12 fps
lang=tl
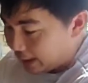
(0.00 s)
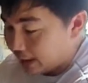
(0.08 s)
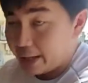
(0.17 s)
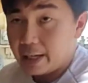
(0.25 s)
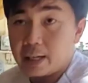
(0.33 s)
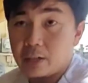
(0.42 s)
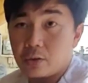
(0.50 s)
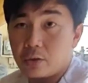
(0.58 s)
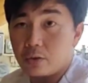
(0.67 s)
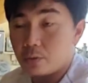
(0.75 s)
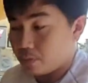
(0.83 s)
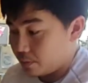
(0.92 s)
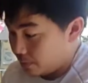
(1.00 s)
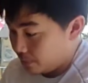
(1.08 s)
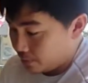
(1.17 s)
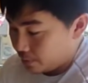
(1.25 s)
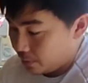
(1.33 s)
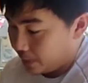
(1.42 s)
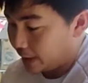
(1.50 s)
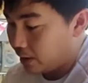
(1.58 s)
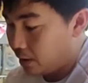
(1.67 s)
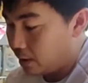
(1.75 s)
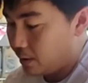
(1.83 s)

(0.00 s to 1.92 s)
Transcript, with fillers: ilagay lang doon yung ito.